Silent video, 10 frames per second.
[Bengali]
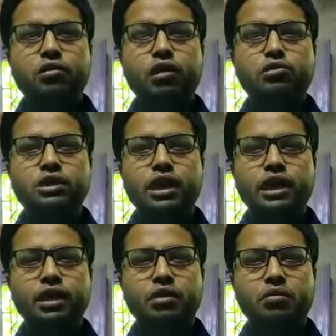ওনার
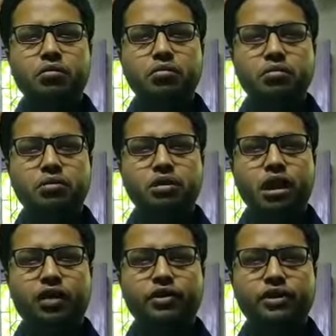উৎসাহেই
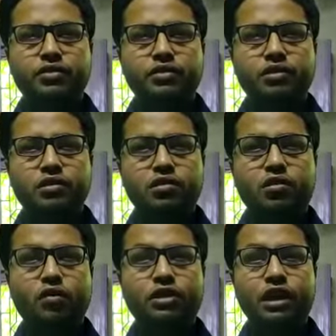আমি
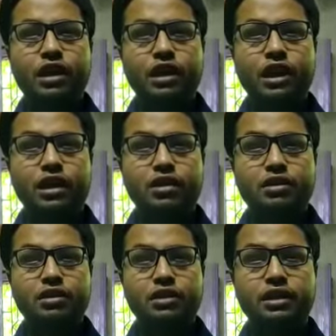কবিতা লেখার
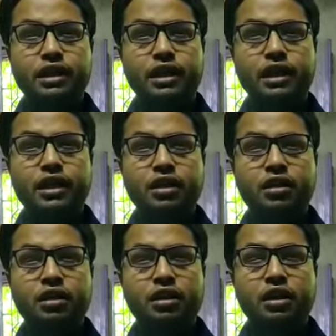দিকে
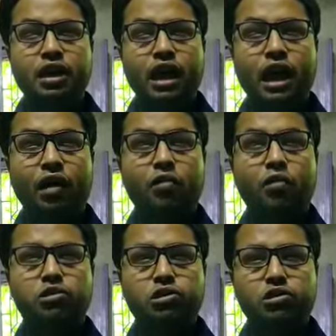আরও
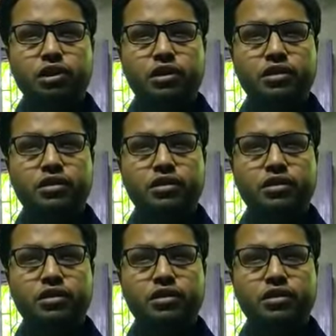অগ্রসর হই